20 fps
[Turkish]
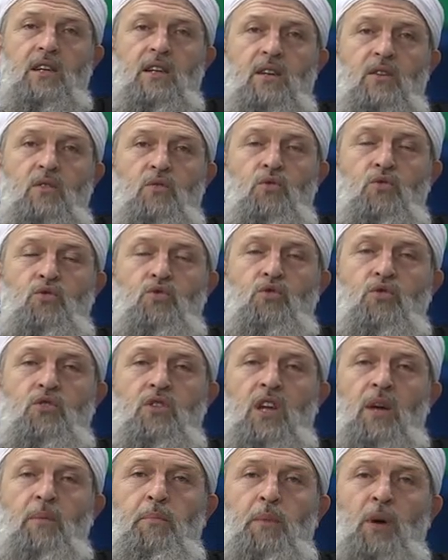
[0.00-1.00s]
3
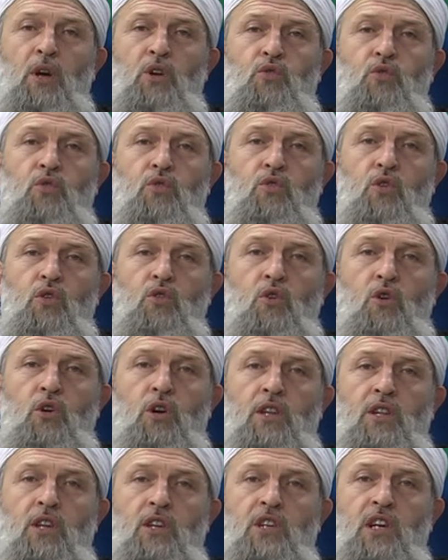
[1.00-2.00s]
günde 5 günde yok
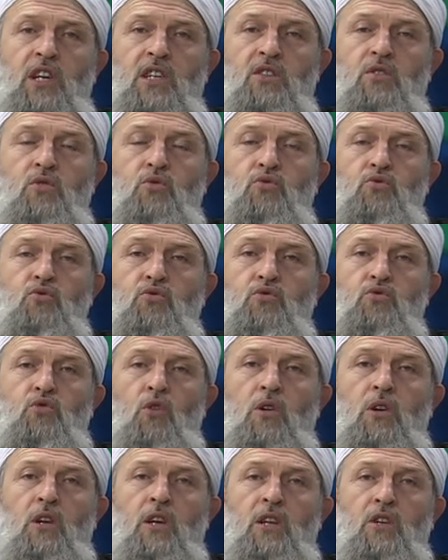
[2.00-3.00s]
edeceğiz,
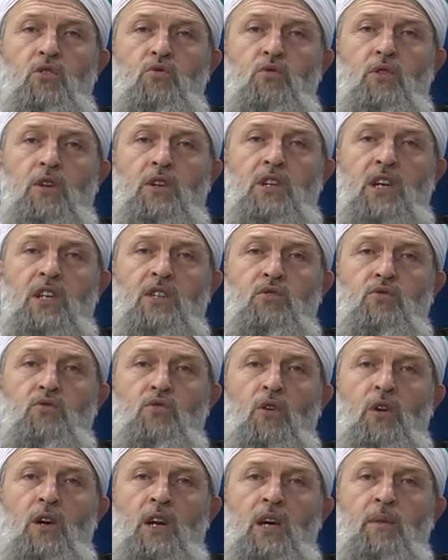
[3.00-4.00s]
çöllere süreceğiz,
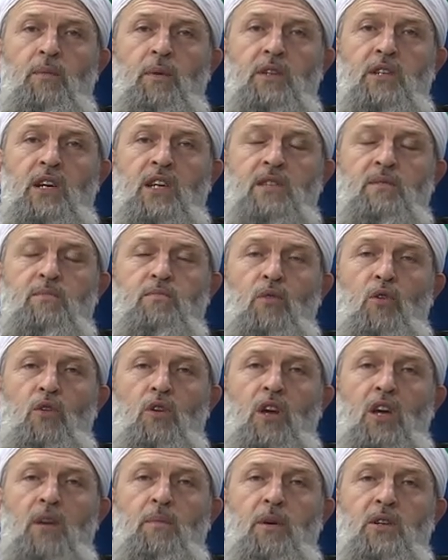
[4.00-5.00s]
şöyle yapacağız, böyle
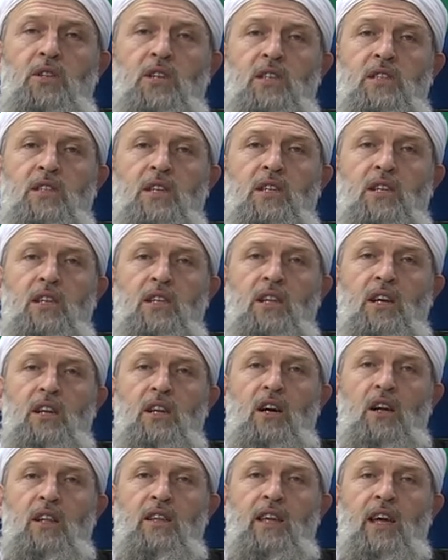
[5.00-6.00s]
yapacağız dedikleri
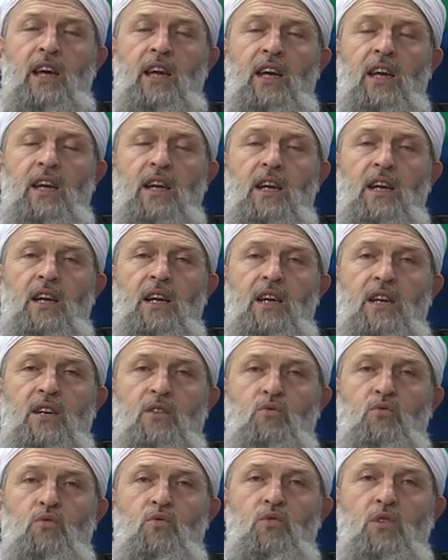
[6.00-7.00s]
halde
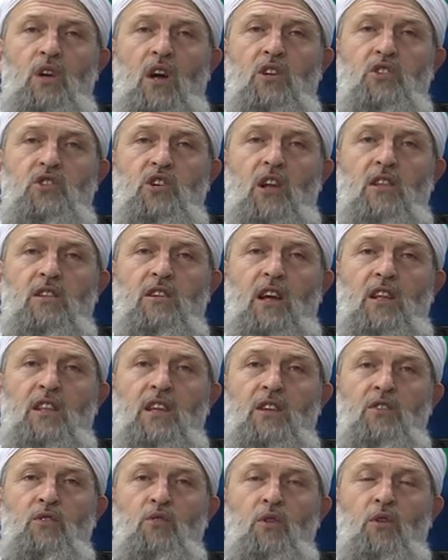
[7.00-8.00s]
dünya
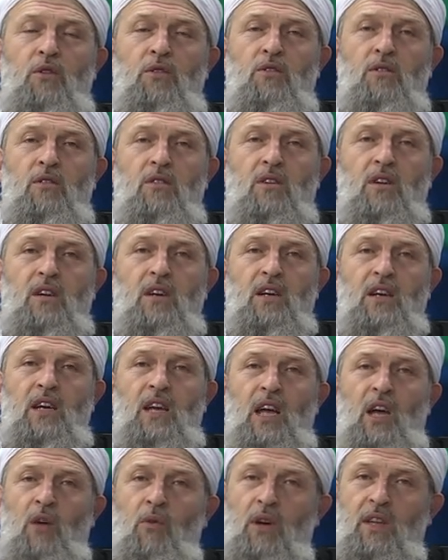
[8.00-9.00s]
çalkalanıyor,
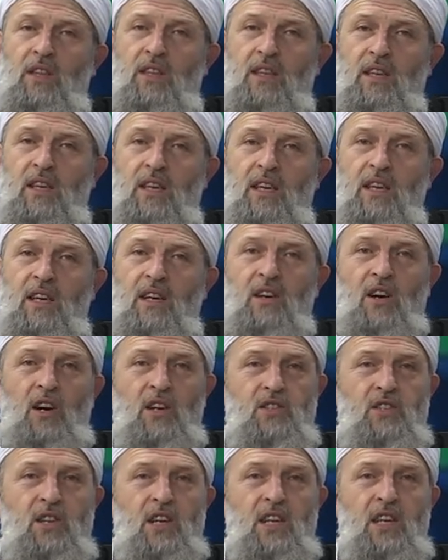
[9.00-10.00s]
Evet
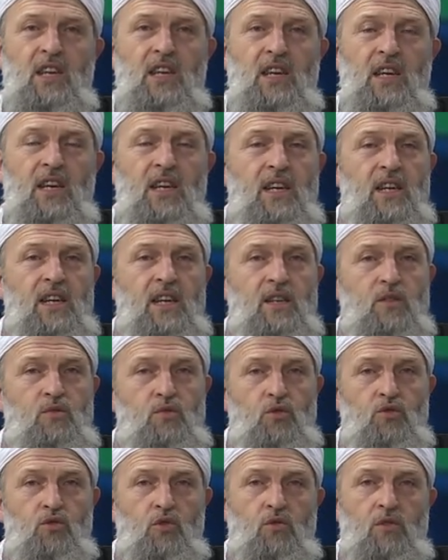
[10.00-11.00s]
Gazze'li
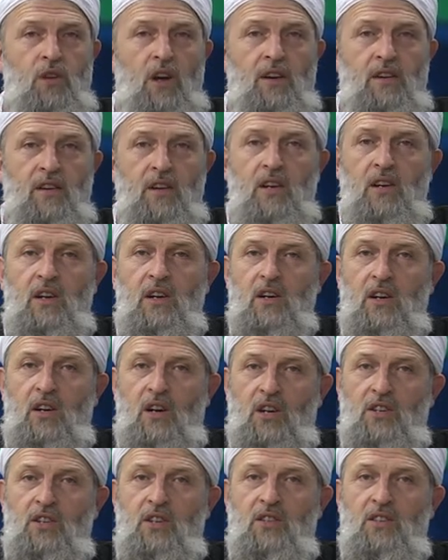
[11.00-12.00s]
çocuklar,
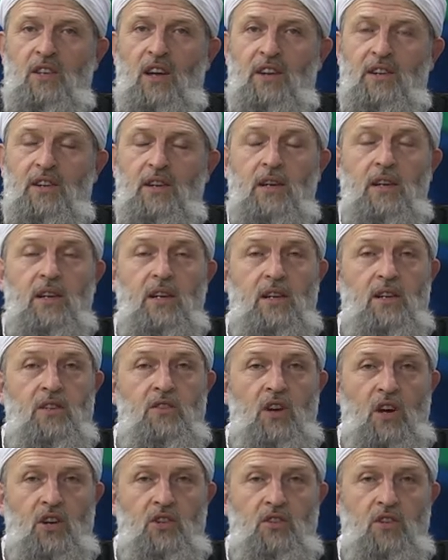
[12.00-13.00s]
kadınlar,
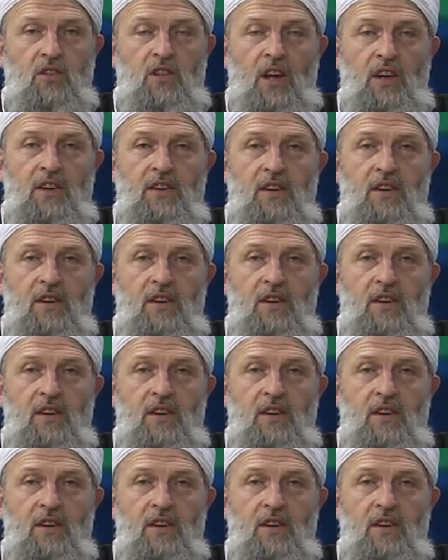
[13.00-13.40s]
yaşlılar